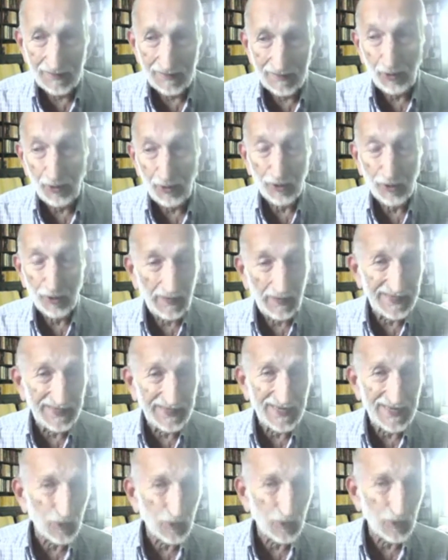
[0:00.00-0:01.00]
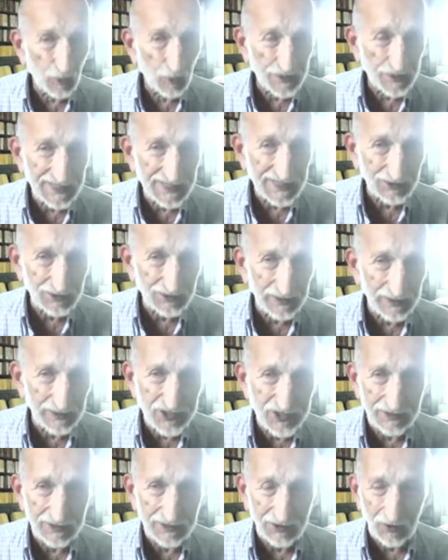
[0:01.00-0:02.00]
Poi i romani hanno conquistato
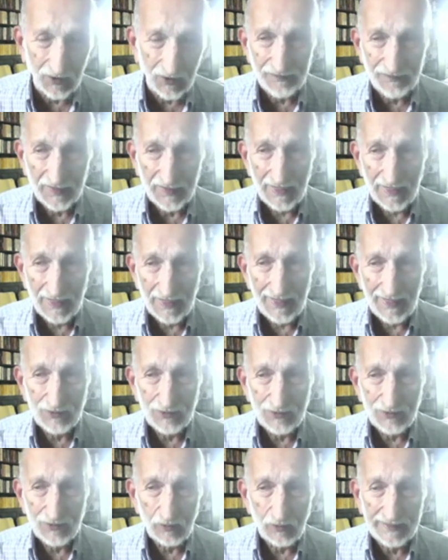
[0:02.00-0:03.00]
l'Egitto e,